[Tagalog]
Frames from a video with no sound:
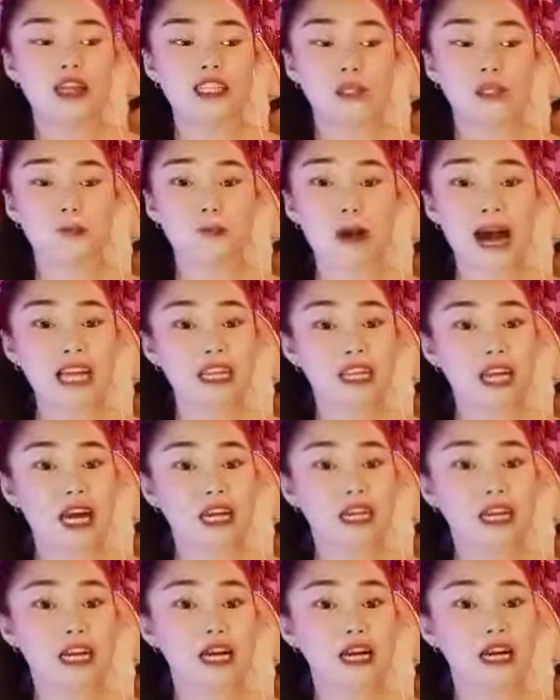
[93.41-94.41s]
espada
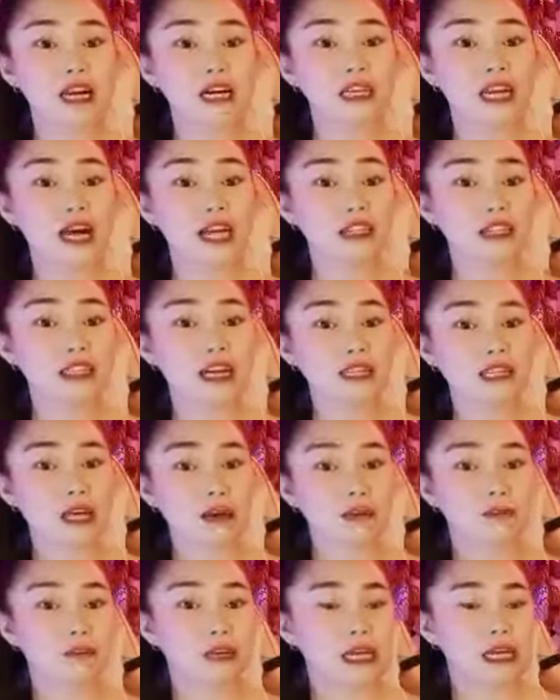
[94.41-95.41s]
na nasa
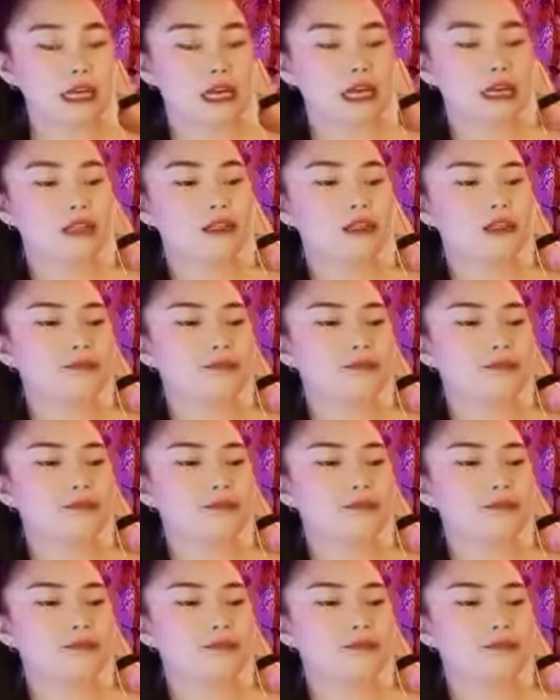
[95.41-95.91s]
tabi, guys.